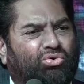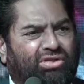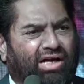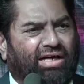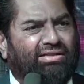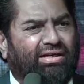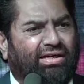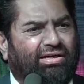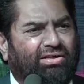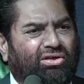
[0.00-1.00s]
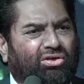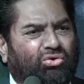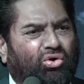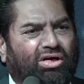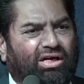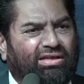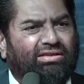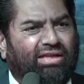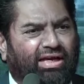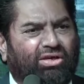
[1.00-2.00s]
उस्ताद है तो
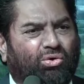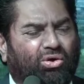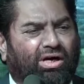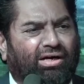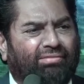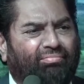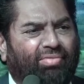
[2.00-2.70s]
गलत नहीं होगा